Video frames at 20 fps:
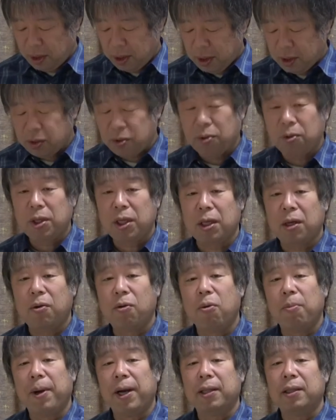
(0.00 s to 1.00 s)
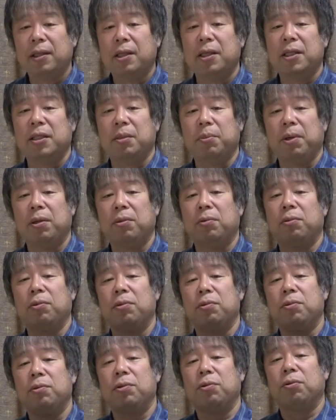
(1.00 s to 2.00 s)
非常に困ってしまうと
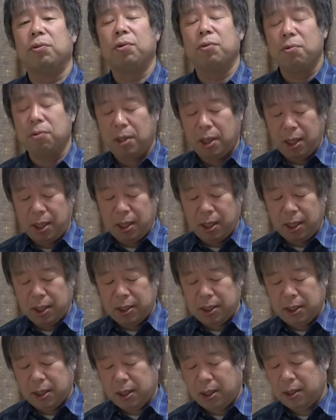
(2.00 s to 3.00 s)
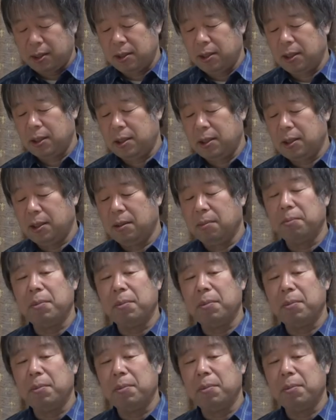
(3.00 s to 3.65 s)
いう状況を経験したはずです